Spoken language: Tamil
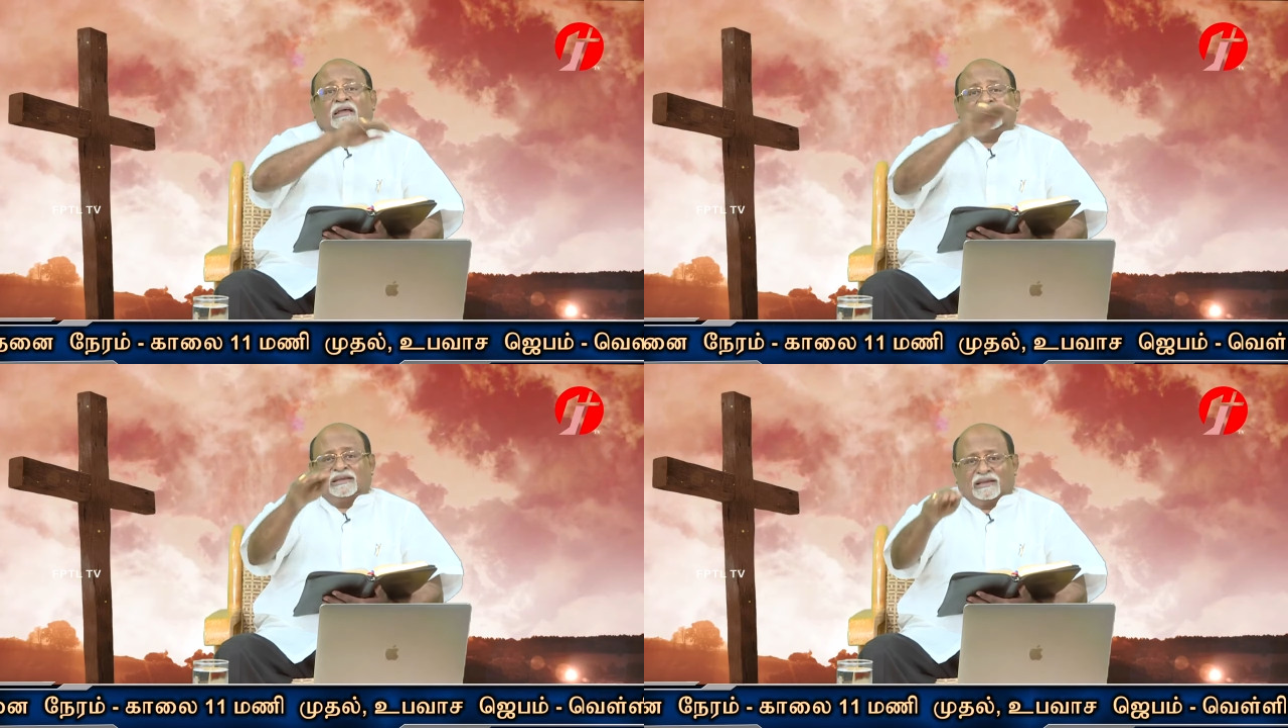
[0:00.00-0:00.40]

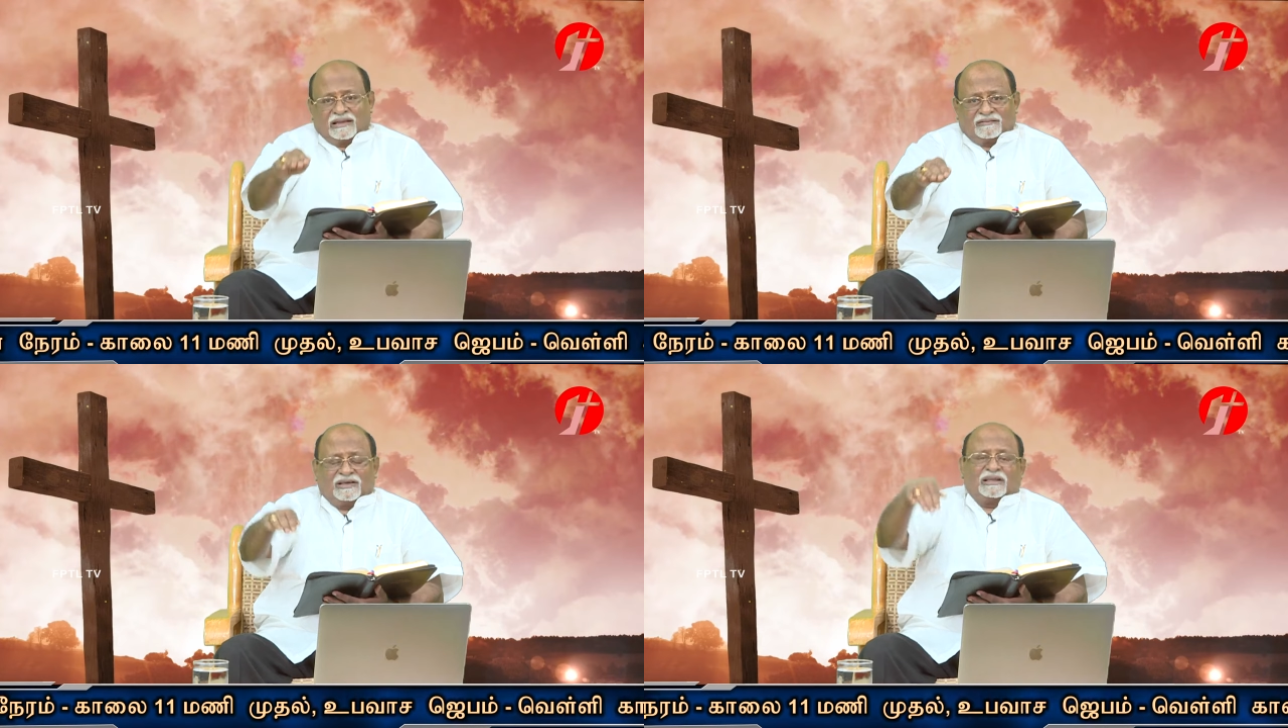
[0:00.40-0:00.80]

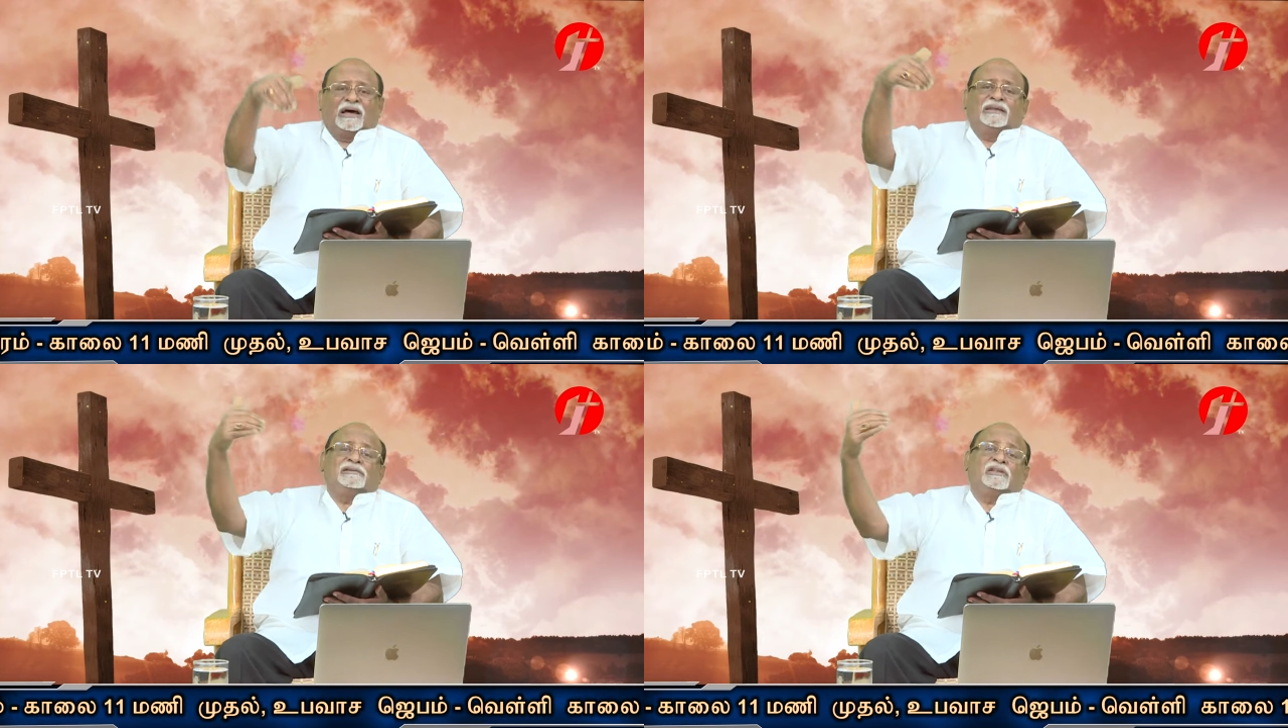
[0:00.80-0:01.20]
அறிகின்றவர்
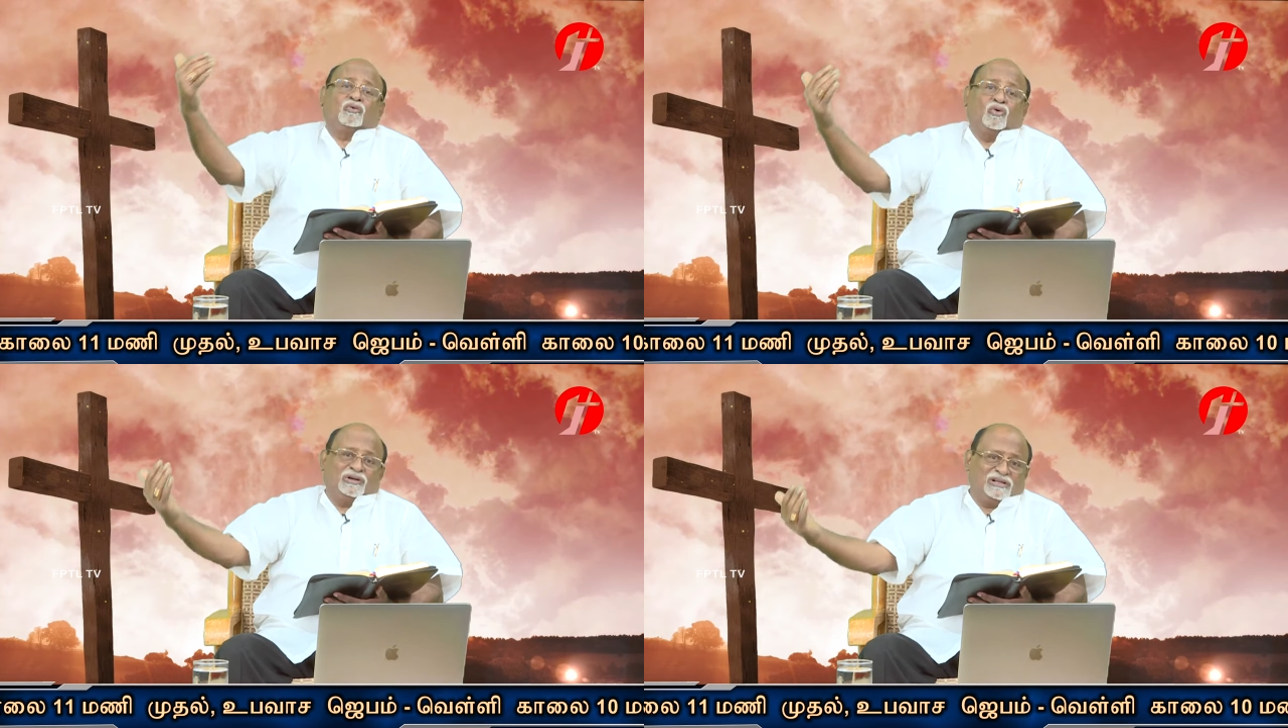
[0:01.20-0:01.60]
அறிவித்து
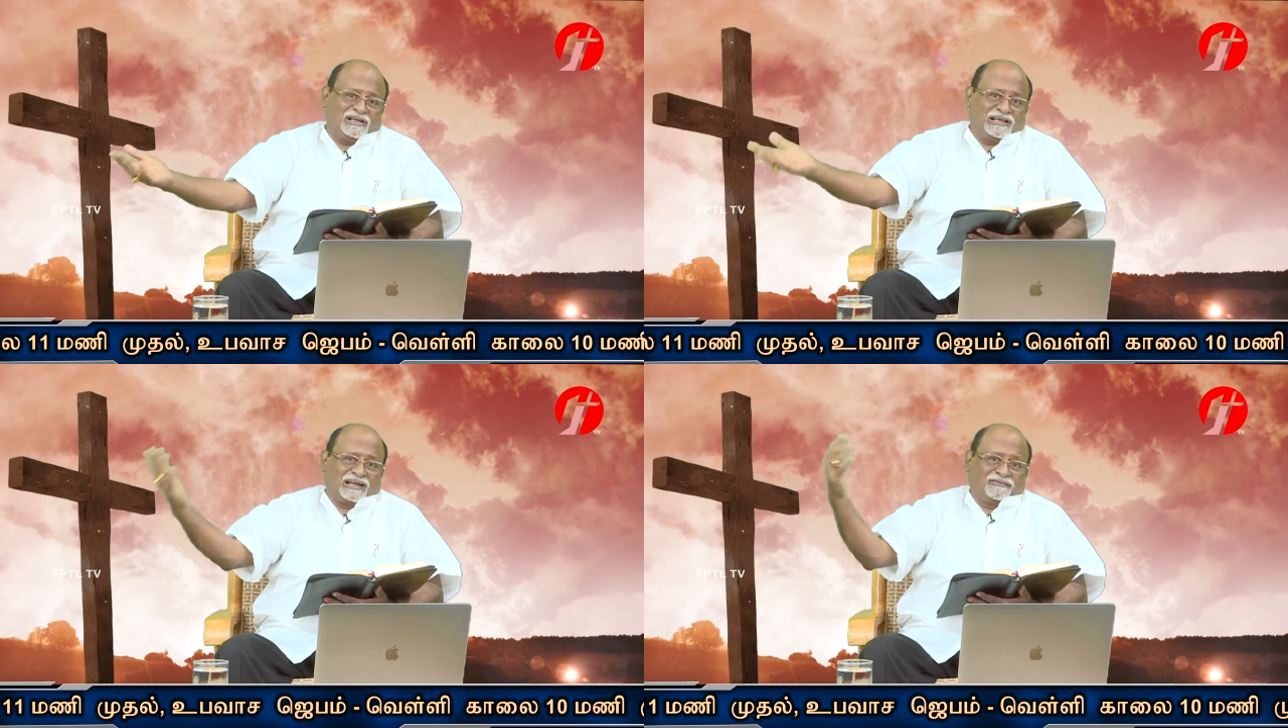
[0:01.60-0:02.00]

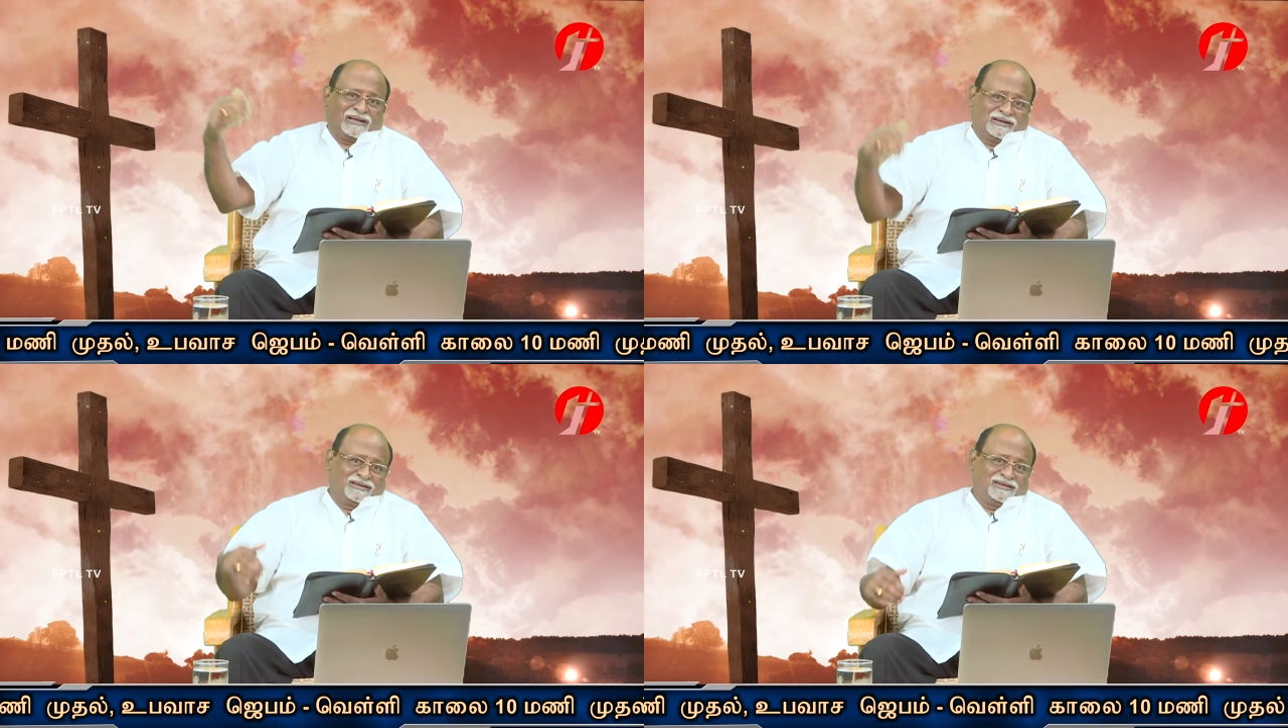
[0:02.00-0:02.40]
கொண்டிருக்கிறவர்